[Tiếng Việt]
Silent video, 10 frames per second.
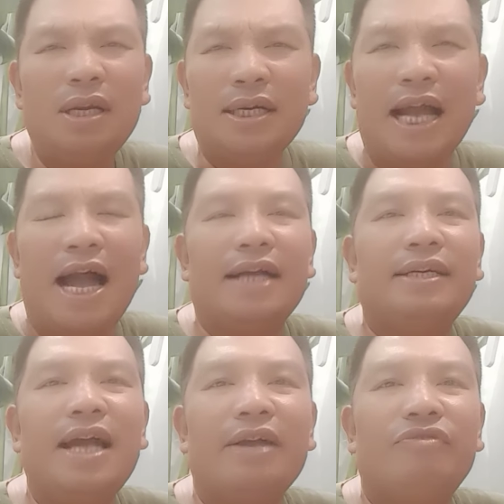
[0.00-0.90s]
tất cả
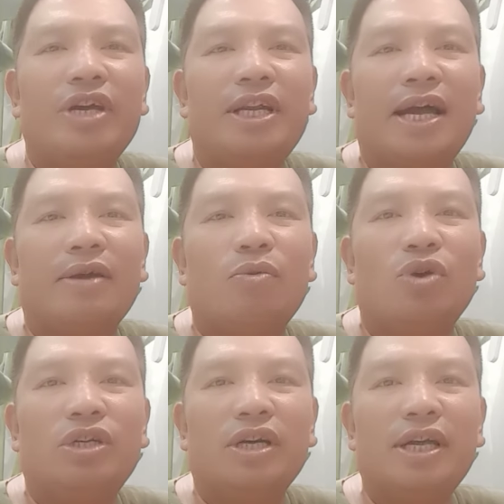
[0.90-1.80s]
những cái hành vi này
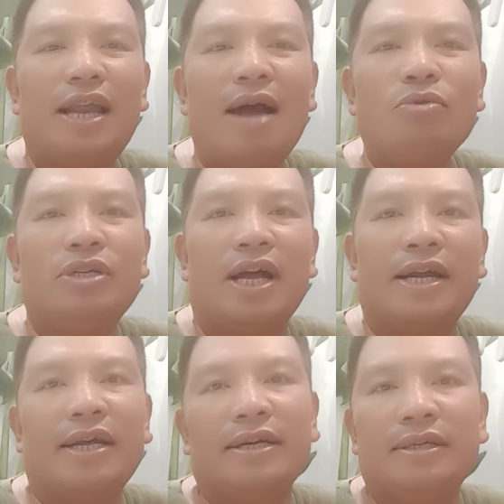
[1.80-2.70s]
của những cái lão như
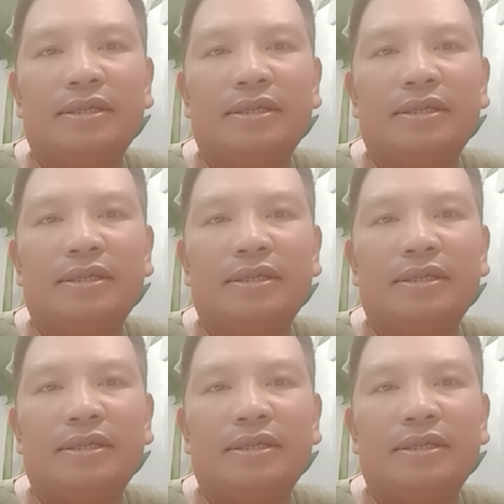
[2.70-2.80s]
này